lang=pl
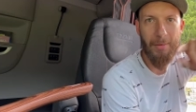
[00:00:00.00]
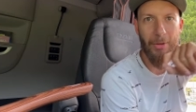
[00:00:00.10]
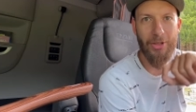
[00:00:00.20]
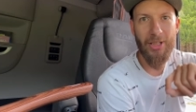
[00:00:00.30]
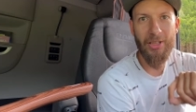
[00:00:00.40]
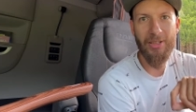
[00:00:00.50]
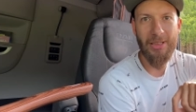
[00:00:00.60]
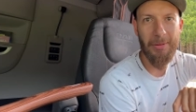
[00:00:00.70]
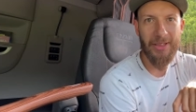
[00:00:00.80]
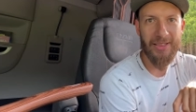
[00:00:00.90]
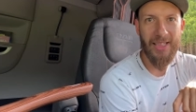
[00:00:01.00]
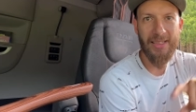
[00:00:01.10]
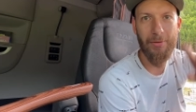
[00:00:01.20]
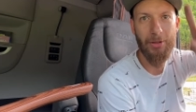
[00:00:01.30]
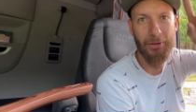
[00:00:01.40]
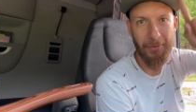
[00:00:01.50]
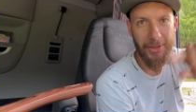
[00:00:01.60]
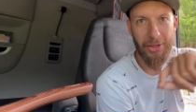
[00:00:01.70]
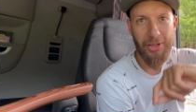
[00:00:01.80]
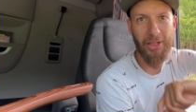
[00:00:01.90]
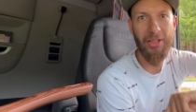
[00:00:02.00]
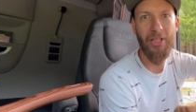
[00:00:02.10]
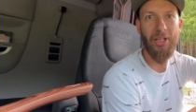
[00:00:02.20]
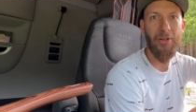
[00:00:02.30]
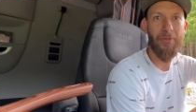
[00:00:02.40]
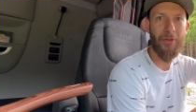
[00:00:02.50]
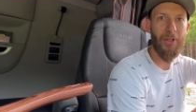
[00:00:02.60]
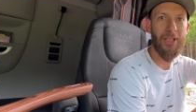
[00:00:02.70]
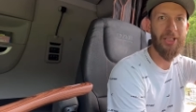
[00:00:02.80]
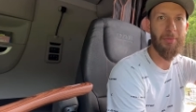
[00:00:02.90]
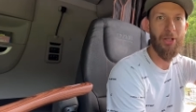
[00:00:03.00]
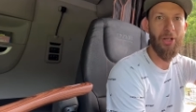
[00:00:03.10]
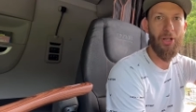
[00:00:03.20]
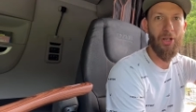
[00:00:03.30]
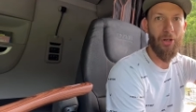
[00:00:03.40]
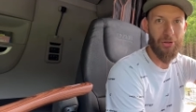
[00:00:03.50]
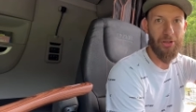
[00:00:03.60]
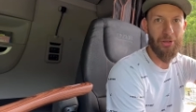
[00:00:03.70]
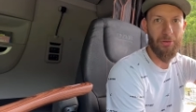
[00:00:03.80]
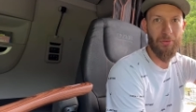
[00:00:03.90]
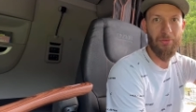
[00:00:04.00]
może nie będę zdradzał. Dowiecie się w kolejnym odcinku.